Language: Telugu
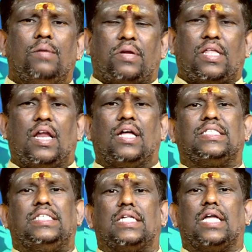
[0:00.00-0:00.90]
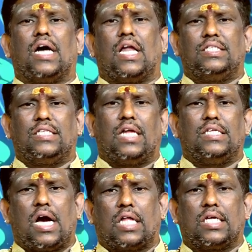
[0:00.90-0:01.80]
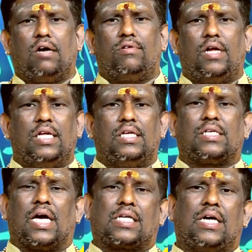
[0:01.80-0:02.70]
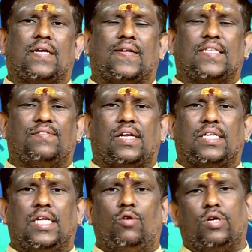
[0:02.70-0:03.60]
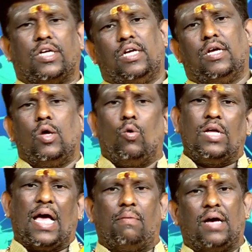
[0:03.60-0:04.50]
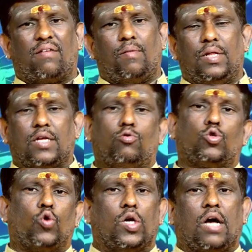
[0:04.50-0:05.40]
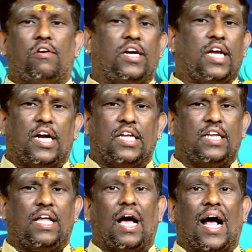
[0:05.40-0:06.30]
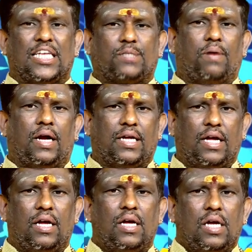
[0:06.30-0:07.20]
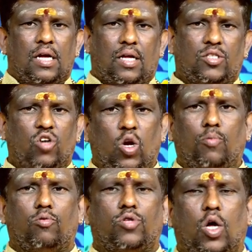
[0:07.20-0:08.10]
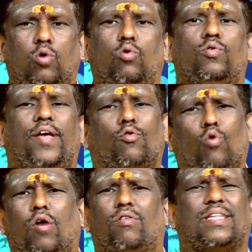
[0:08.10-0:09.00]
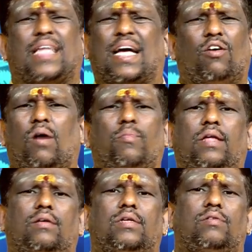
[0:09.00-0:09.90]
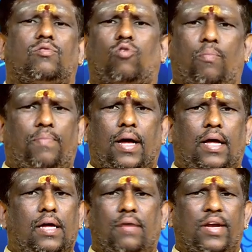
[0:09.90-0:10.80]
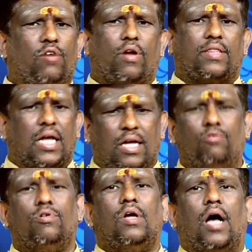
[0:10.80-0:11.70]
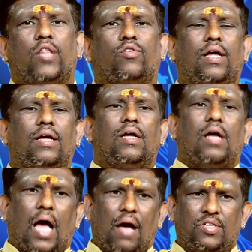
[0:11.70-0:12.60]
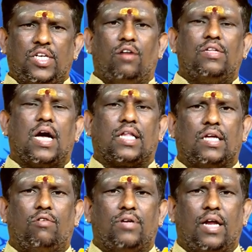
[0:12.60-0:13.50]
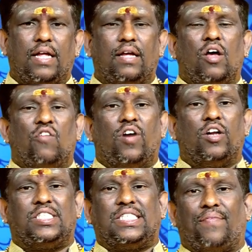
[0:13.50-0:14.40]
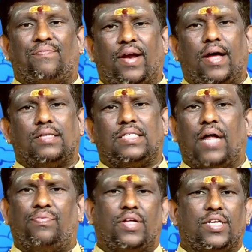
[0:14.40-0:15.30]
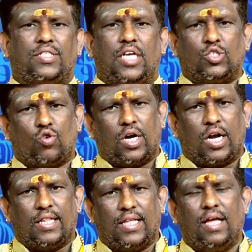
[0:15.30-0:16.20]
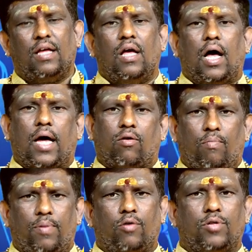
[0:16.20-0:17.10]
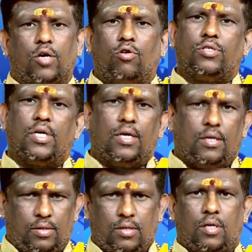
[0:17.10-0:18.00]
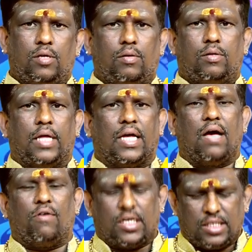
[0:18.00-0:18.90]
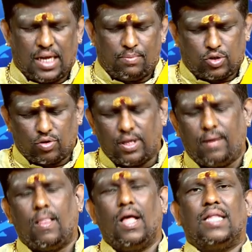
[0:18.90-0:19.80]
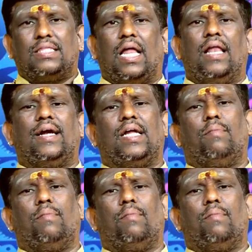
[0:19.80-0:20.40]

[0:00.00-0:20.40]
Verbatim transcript: ప్రధానంగా శీతాకాలం చాలా జాగ్రత్తగా ఉండాలి కర్కాటక రాశి వారికి నూటికి యాభై అరవై మందికి చూసుకోవడం కావాలంటే ఎక్కడైనా సరే ఆస్మా అంటే జలుబు దగ్గు ఎక్కువగా ఉంటే తగ్గవు గమని రొంప ఇవన్నీ కూడా తగ్గవు అందుకనే ఆ విషయంలో జాగ్రత్తగా ఉండాలి వాళ్ళు చంద్ర శాంతి చేసుకున్నట్లయితే ఆ రొంపలు దగ్గులు తగ్గే అవకాశం కనిపిస్తుంది తల్లి అంటే